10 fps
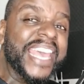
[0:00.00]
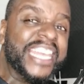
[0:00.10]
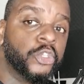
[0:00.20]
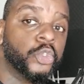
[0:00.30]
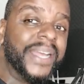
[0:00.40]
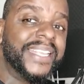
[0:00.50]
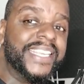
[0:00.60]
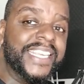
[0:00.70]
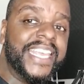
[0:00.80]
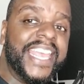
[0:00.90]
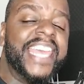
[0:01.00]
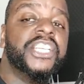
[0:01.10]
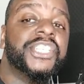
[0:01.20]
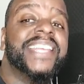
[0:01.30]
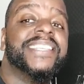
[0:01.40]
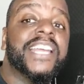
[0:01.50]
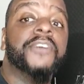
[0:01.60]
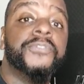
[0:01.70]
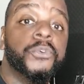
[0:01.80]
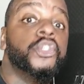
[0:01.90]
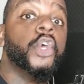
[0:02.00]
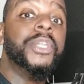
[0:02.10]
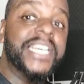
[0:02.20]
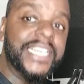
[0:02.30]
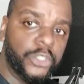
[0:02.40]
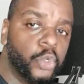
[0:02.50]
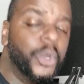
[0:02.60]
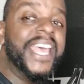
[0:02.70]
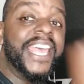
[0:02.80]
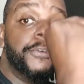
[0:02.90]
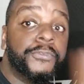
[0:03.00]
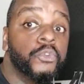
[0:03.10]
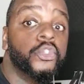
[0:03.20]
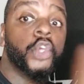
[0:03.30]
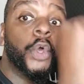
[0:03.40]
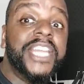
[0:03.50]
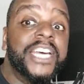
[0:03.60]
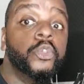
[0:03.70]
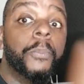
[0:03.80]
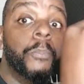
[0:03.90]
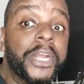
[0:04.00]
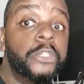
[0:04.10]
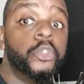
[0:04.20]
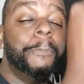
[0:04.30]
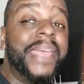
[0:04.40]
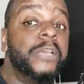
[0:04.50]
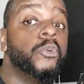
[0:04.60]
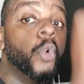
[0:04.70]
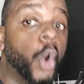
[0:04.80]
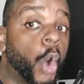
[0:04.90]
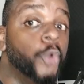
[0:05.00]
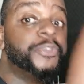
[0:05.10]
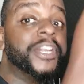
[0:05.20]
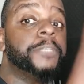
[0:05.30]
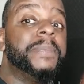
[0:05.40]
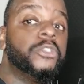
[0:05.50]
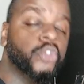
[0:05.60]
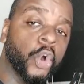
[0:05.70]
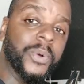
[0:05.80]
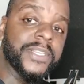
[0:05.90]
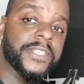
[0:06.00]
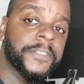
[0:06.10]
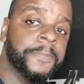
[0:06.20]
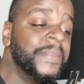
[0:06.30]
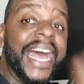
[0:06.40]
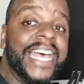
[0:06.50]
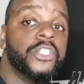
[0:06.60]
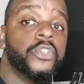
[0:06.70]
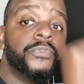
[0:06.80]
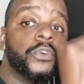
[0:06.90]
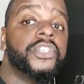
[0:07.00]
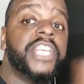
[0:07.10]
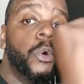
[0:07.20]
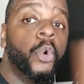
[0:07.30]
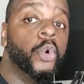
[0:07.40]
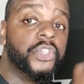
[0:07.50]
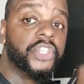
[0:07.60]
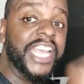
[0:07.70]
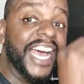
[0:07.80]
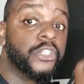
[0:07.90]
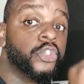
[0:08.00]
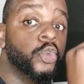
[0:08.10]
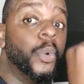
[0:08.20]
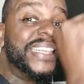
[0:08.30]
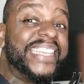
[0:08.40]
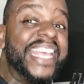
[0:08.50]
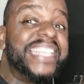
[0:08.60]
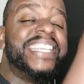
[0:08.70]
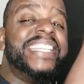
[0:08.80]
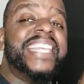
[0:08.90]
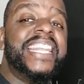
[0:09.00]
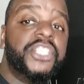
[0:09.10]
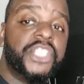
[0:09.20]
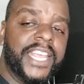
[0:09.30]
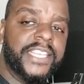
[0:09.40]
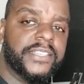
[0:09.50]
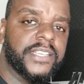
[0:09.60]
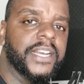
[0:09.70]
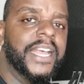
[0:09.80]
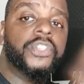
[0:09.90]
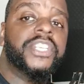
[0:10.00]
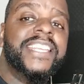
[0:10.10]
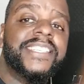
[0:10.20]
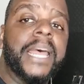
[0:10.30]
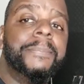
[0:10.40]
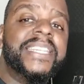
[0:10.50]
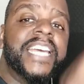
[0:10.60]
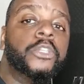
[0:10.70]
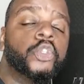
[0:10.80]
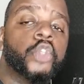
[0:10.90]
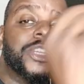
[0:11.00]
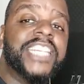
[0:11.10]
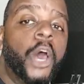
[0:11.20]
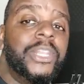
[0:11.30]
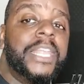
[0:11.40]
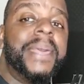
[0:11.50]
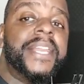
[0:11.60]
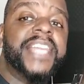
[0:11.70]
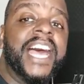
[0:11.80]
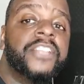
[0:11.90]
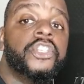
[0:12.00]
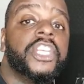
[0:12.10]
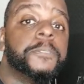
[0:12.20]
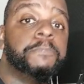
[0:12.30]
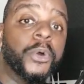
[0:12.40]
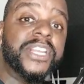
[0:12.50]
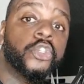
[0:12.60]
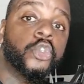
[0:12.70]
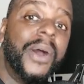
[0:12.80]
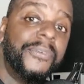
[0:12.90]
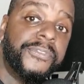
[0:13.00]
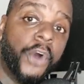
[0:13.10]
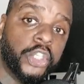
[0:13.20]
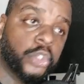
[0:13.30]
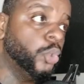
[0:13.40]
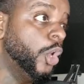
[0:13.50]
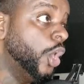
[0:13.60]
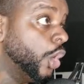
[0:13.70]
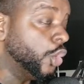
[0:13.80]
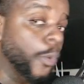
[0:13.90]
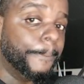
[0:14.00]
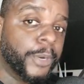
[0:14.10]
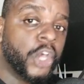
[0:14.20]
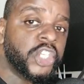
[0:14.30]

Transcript: método aqui, ele já está funcionando e funcionando muito bem com outras pessoas. Caso você use a sua desinteligência, você está me dando total liberdade de expor a sua foto no